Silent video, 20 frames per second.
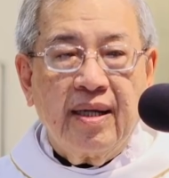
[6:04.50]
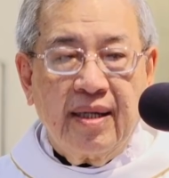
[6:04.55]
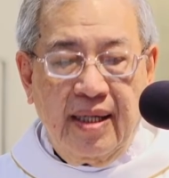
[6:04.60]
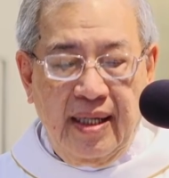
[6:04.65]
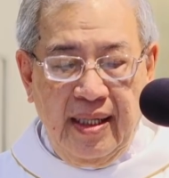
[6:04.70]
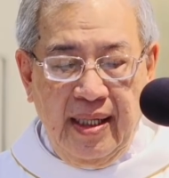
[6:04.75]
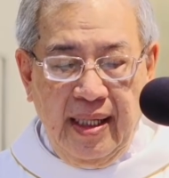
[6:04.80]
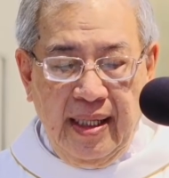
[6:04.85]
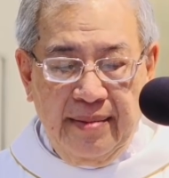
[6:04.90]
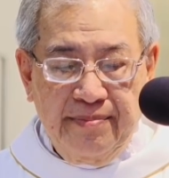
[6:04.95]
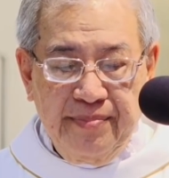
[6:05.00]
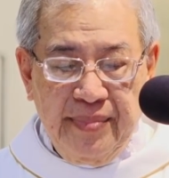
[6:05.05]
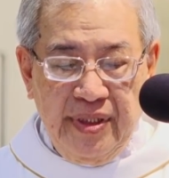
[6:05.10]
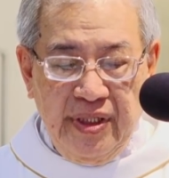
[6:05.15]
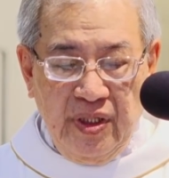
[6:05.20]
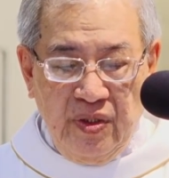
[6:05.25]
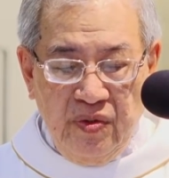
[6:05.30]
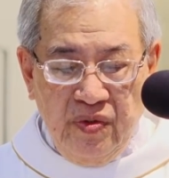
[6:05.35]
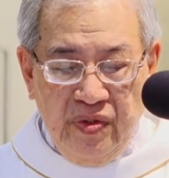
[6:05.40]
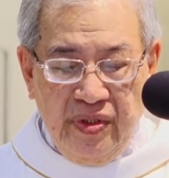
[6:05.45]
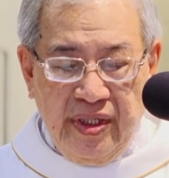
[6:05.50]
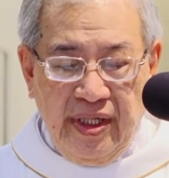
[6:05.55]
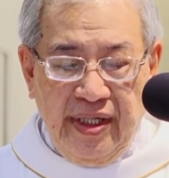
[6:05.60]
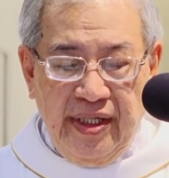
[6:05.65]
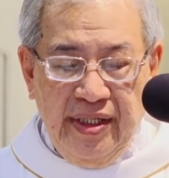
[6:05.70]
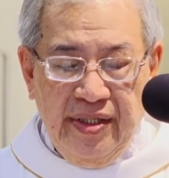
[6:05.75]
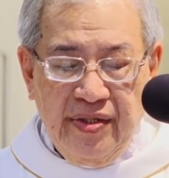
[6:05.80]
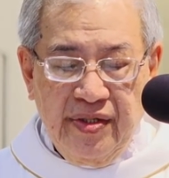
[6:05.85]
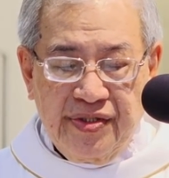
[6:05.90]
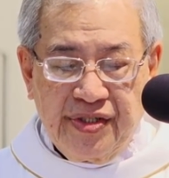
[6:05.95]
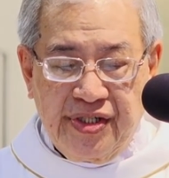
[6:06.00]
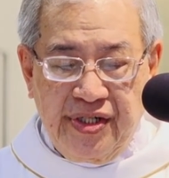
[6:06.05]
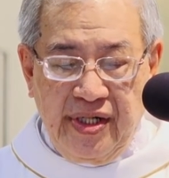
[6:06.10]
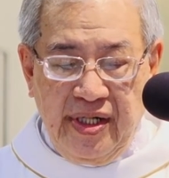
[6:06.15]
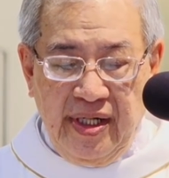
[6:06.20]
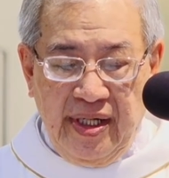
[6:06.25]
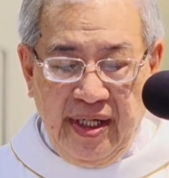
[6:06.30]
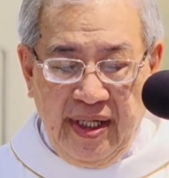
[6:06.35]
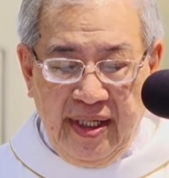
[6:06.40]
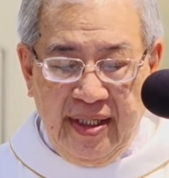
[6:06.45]
để làm dấu chỉ cho
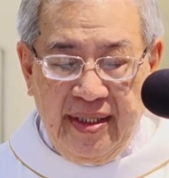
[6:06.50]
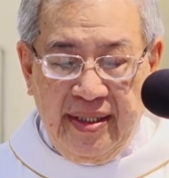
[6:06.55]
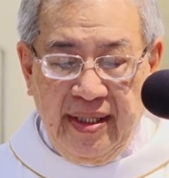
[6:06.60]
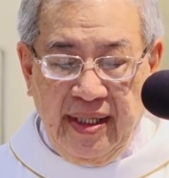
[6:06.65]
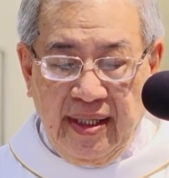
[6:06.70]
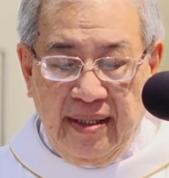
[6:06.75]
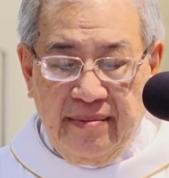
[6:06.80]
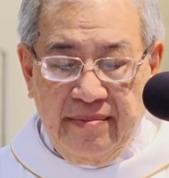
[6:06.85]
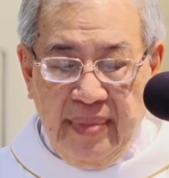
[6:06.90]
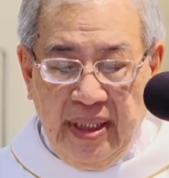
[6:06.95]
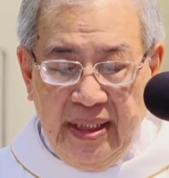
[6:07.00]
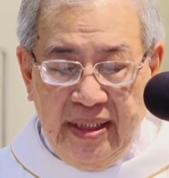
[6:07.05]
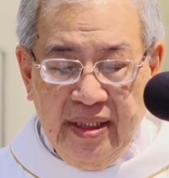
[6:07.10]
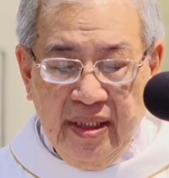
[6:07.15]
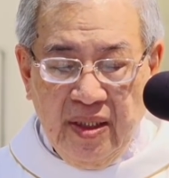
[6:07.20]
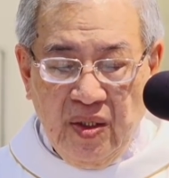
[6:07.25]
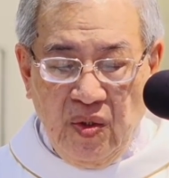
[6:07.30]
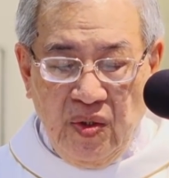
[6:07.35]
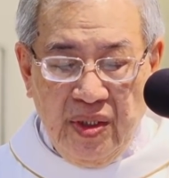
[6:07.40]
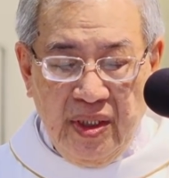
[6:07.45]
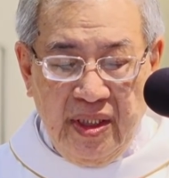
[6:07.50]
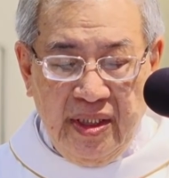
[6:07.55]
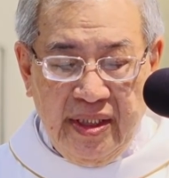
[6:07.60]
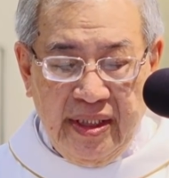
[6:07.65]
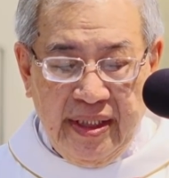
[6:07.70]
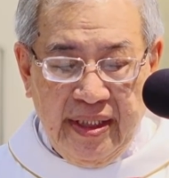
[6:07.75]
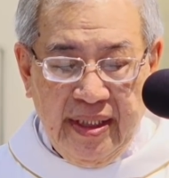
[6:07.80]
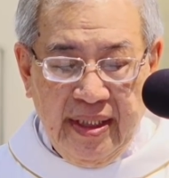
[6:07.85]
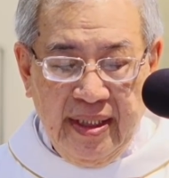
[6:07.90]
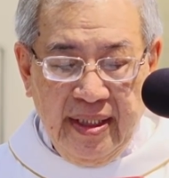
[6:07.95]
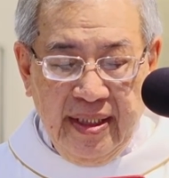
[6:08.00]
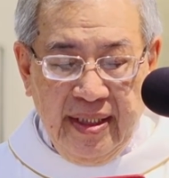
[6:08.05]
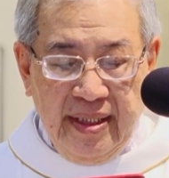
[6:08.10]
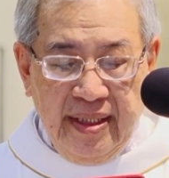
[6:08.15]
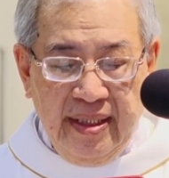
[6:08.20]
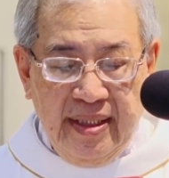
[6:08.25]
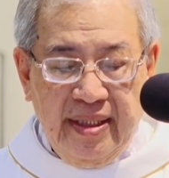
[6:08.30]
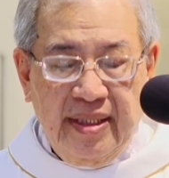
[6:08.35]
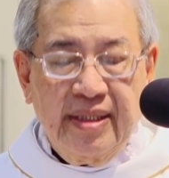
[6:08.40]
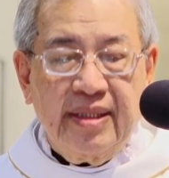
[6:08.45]
sự hiện diện mới của người
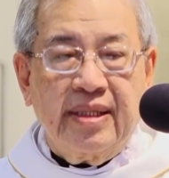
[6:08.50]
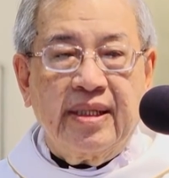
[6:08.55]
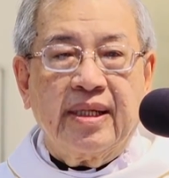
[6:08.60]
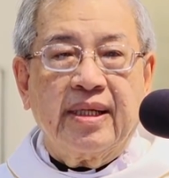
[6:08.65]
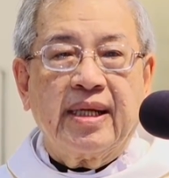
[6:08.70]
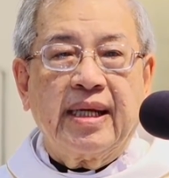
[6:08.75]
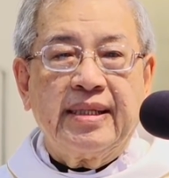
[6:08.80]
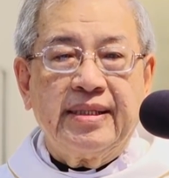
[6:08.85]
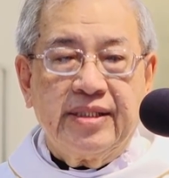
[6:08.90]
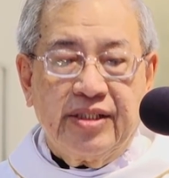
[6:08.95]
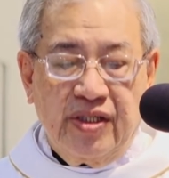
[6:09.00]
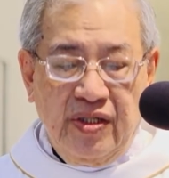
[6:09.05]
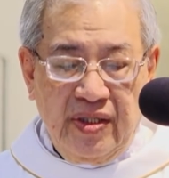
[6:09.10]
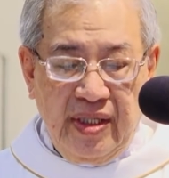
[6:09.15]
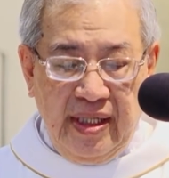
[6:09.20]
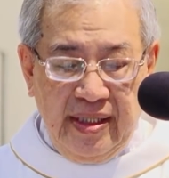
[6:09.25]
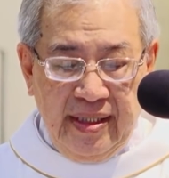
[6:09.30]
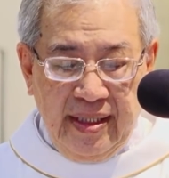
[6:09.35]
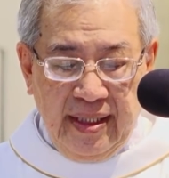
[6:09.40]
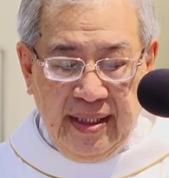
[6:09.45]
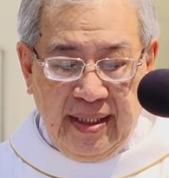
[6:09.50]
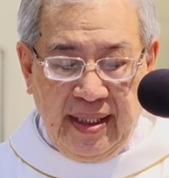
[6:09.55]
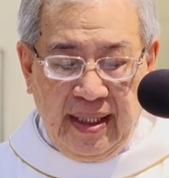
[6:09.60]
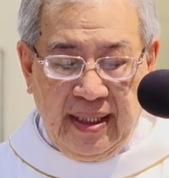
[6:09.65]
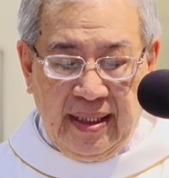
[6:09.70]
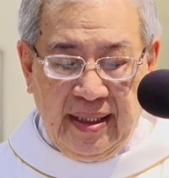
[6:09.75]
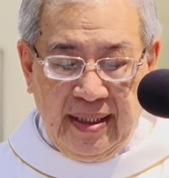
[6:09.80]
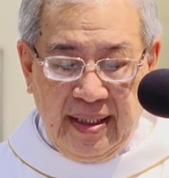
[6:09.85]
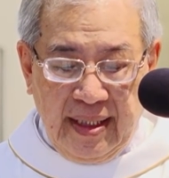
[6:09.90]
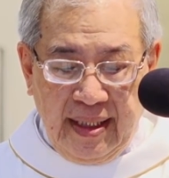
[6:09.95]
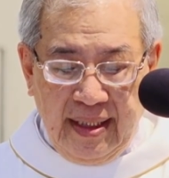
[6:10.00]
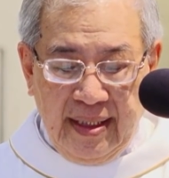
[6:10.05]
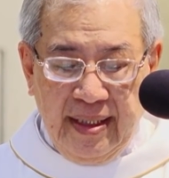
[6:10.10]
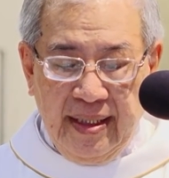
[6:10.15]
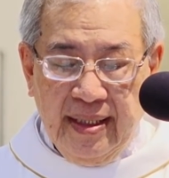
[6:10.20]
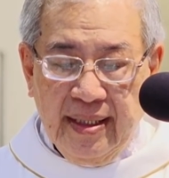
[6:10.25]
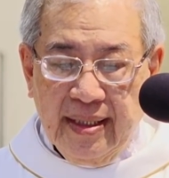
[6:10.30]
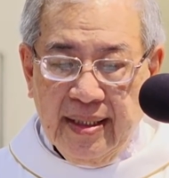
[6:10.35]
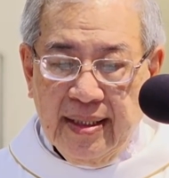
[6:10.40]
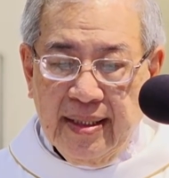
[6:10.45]
từ nay cho đến tận thế.